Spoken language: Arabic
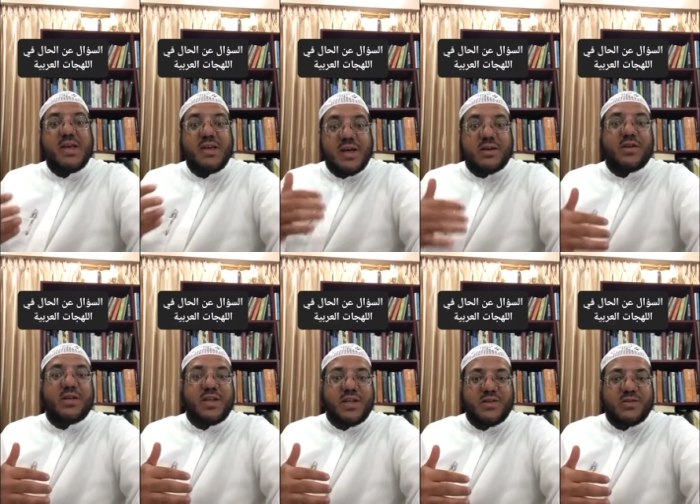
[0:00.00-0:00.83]

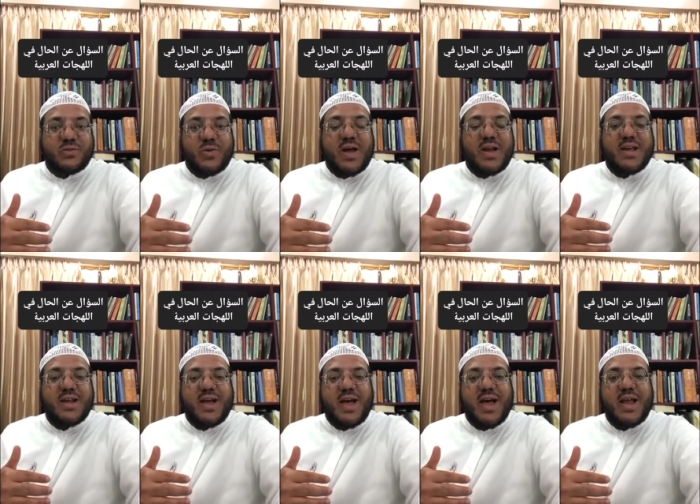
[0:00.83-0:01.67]
يقتضي السؤال عن
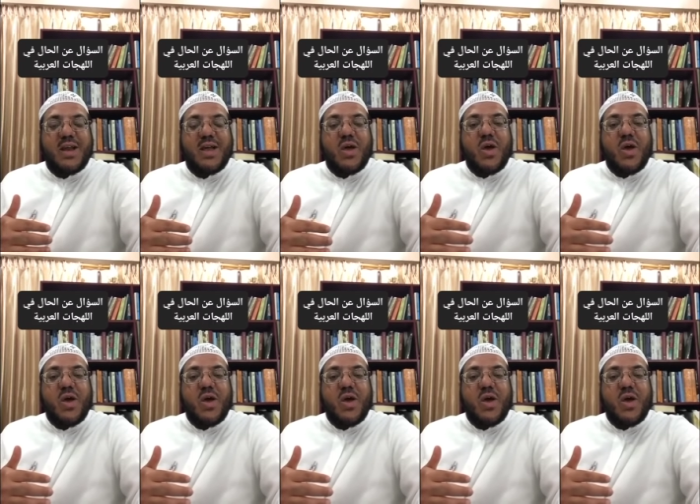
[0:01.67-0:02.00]
الحال